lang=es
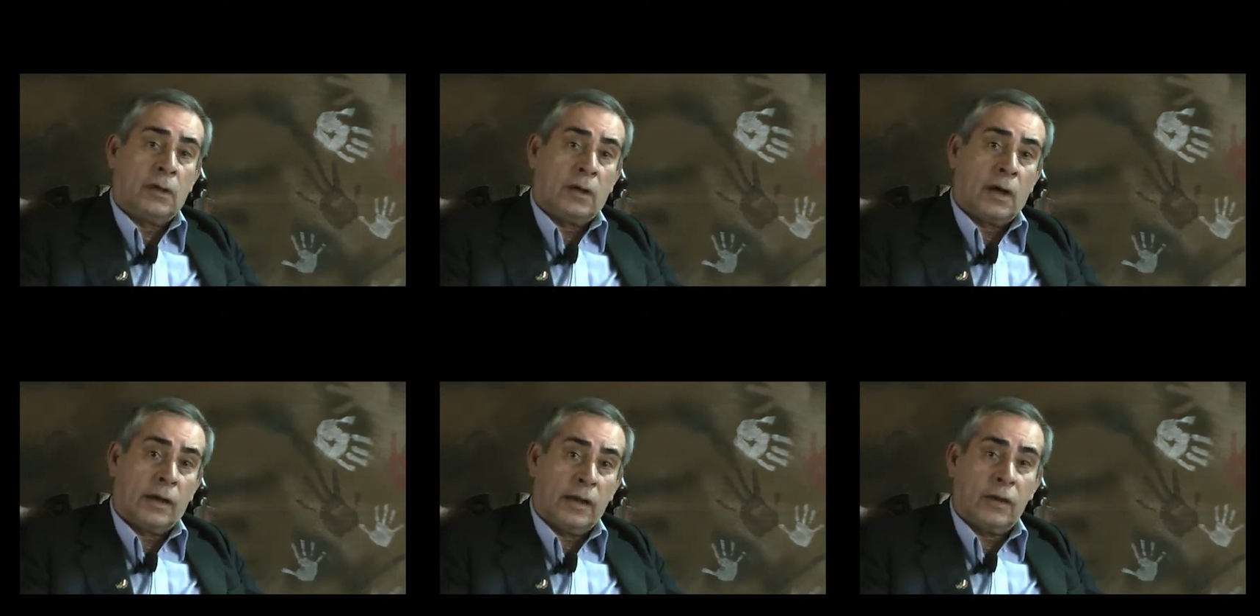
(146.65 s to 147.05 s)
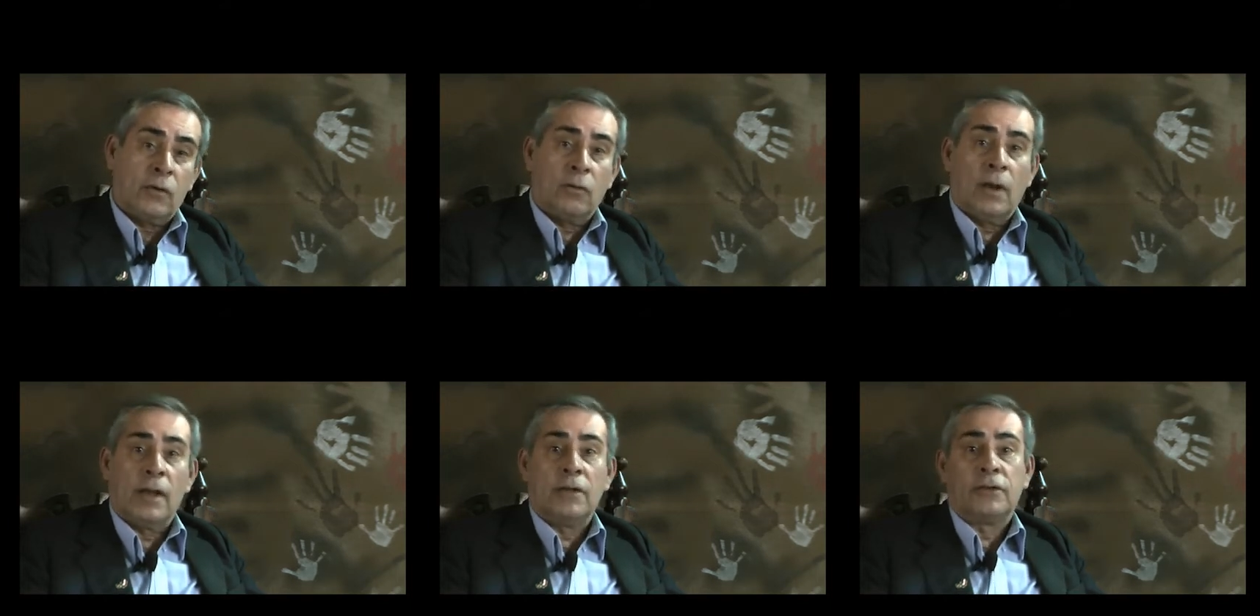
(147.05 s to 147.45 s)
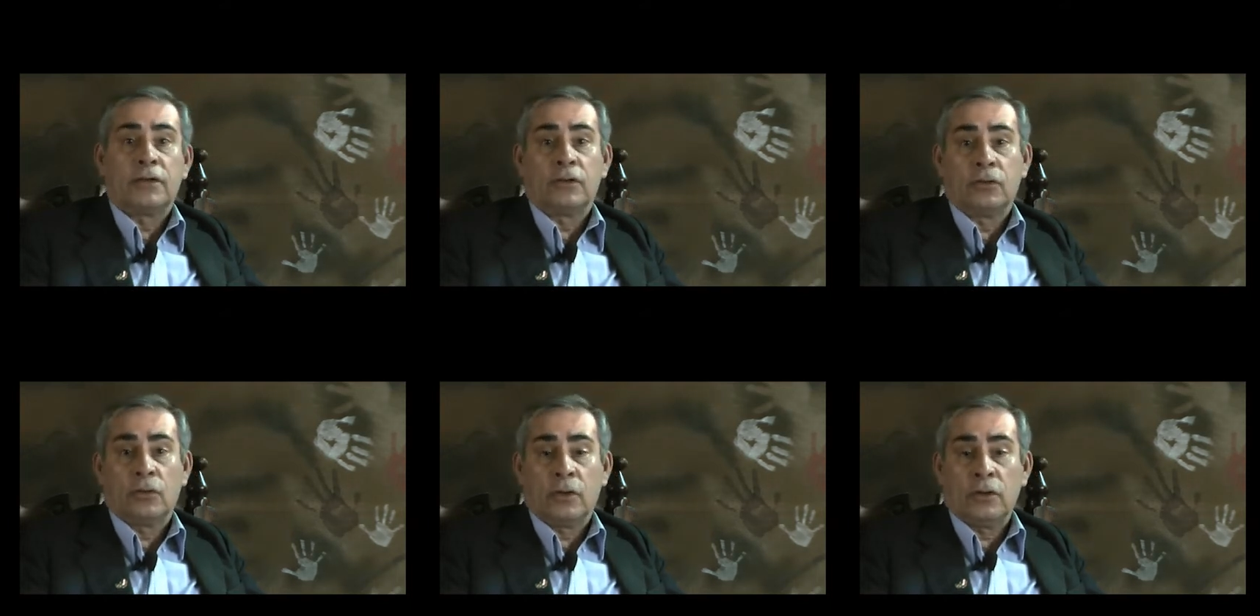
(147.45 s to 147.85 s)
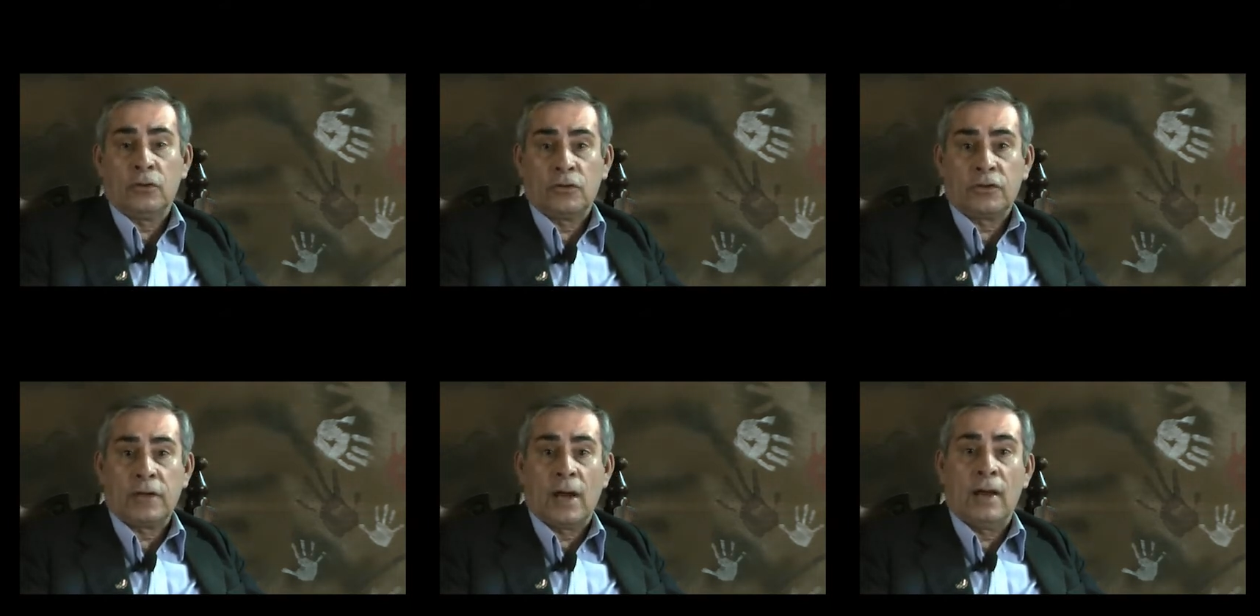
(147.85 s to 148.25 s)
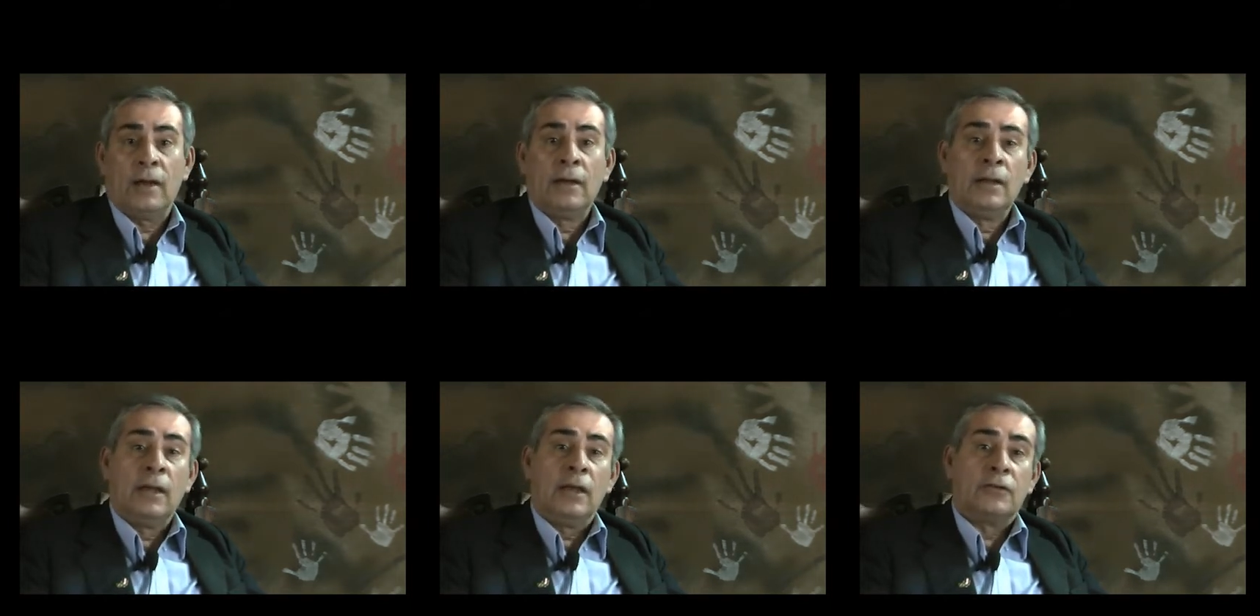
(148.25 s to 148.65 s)
agrícola, el sector
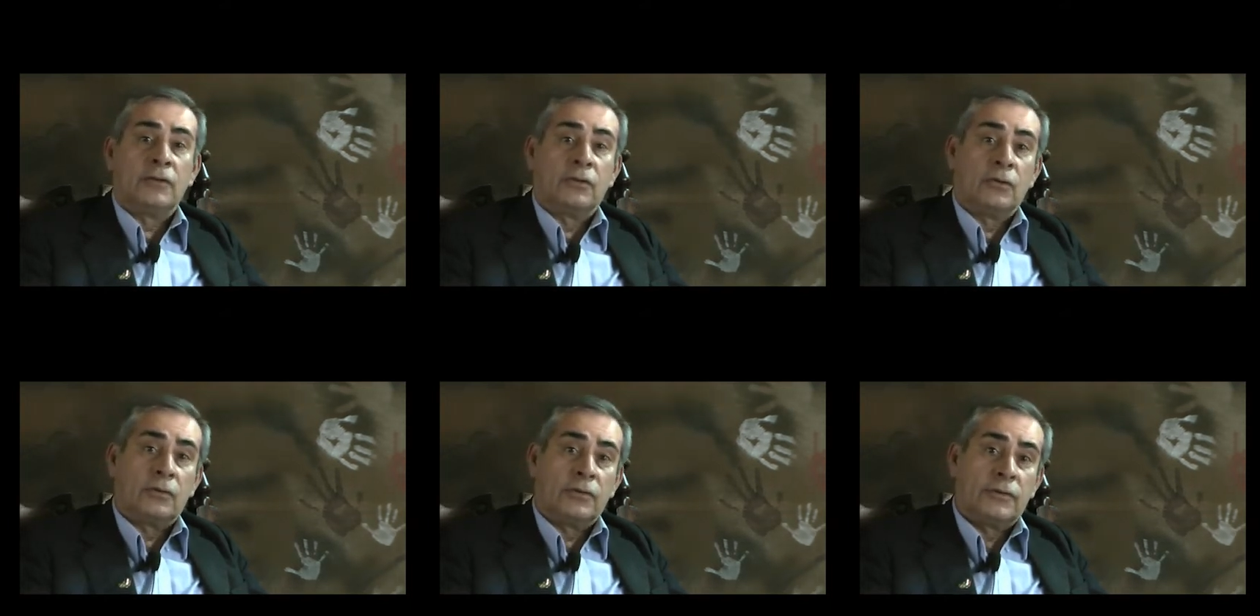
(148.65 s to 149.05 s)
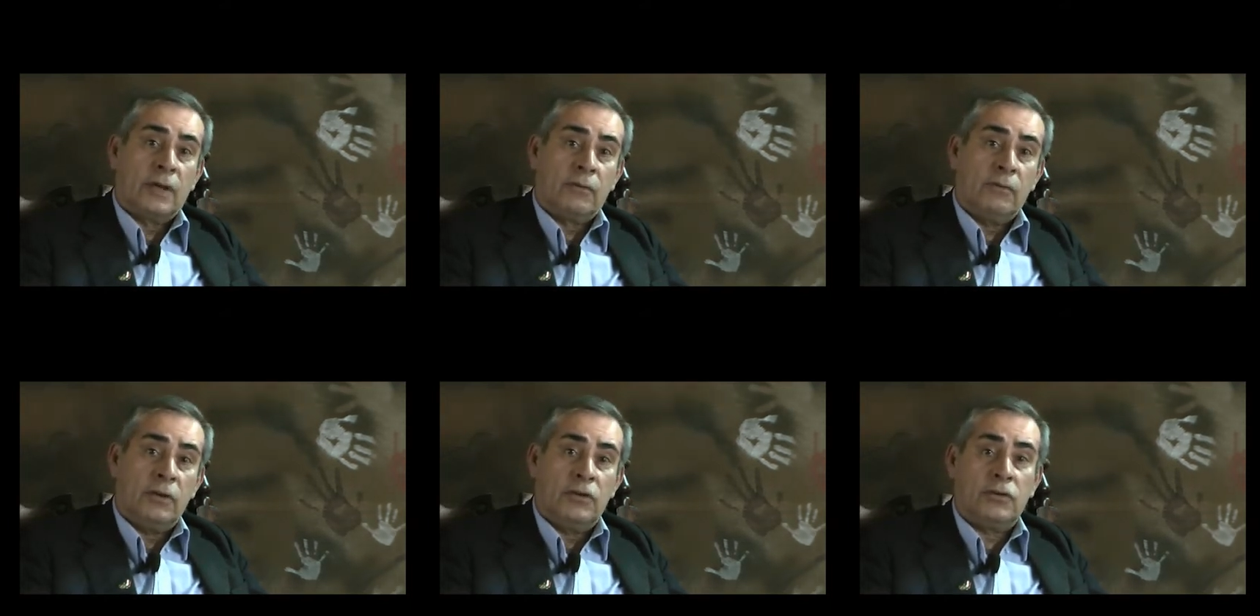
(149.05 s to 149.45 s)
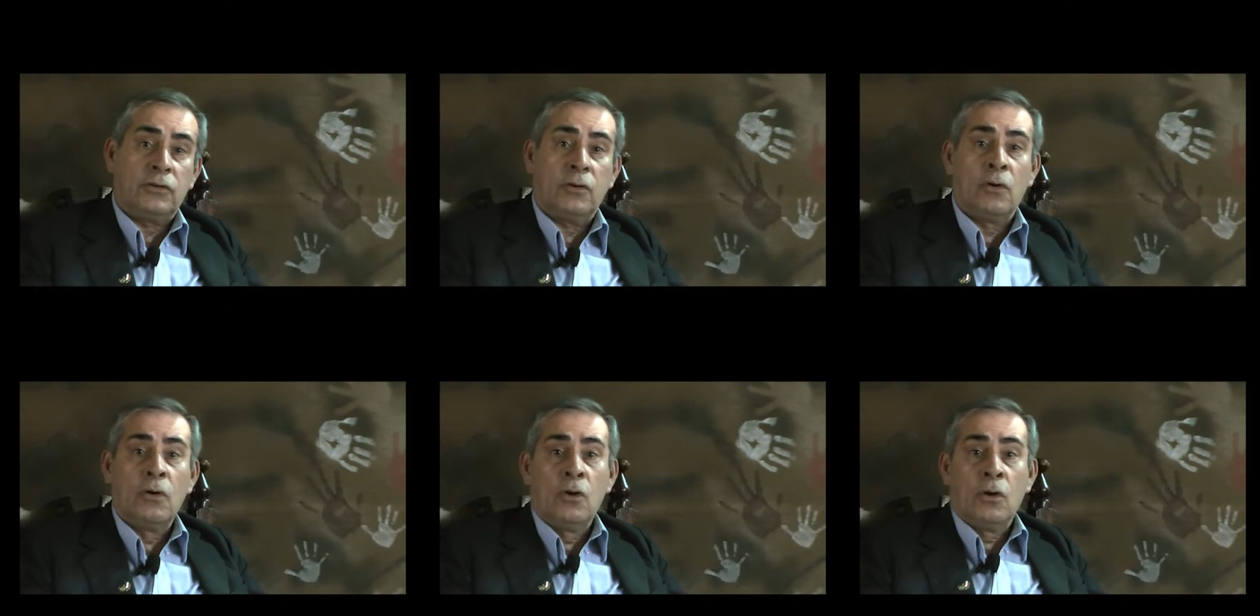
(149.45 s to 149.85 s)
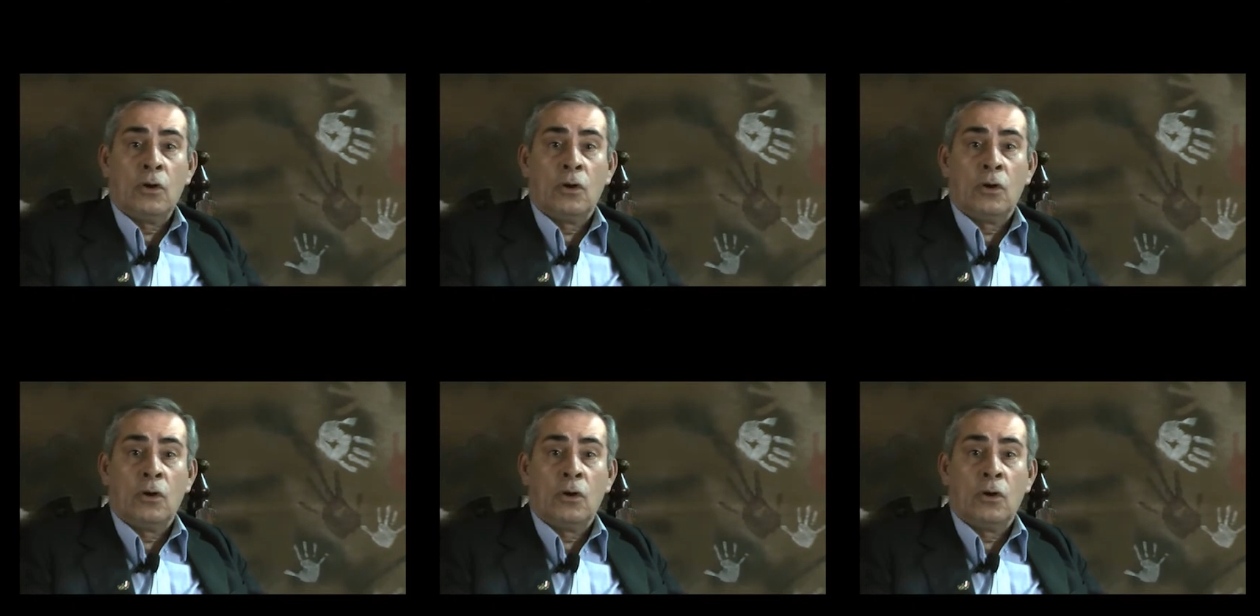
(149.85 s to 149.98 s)
industrial, el sector de servicio,